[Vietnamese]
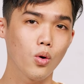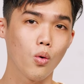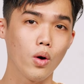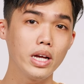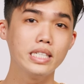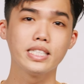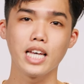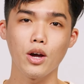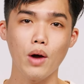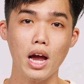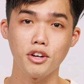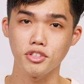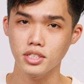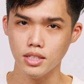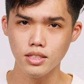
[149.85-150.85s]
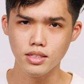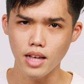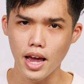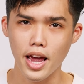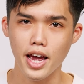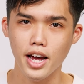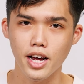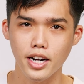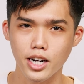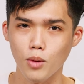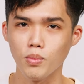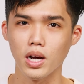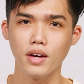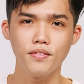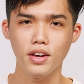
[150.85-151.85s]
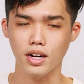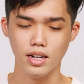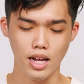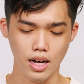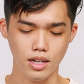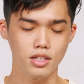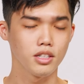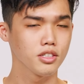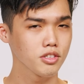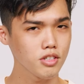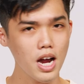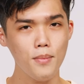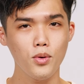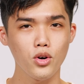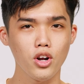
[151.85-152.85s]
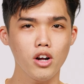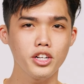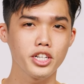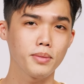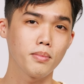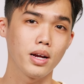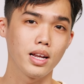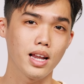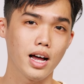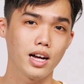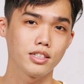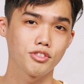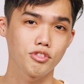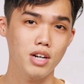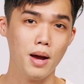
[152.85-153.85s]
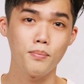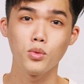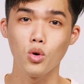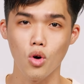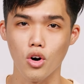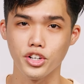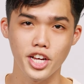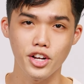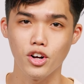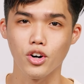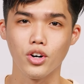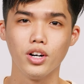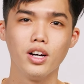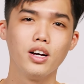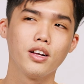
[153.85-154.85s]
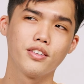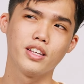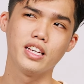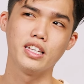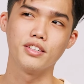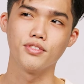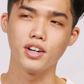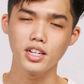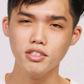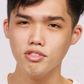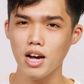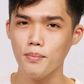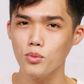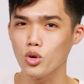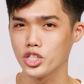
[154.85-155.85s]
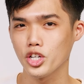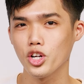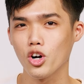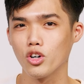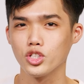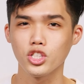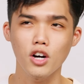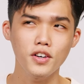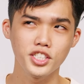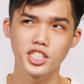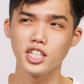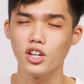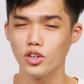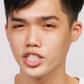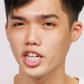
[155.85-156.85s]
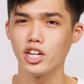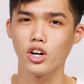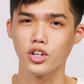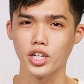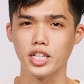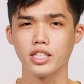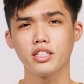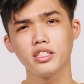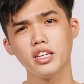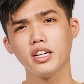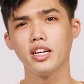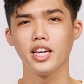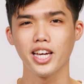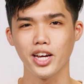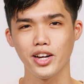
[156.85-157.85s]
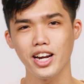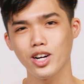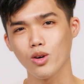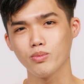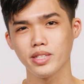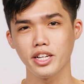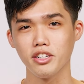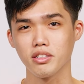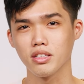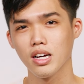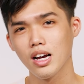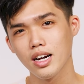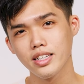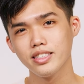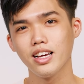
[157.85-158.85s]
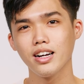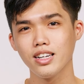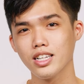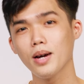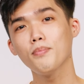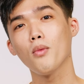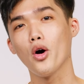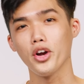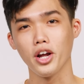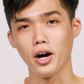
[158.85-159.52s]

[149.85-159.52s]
của Intel Iris Xe đồng nghĩa việc là RAM của nó được trang bị là RAM Dual Channel thì với RAM Dual Channel so với Single Channel thì tất nhiên hiệu năng cũng sẽ được nhân lên gấp bội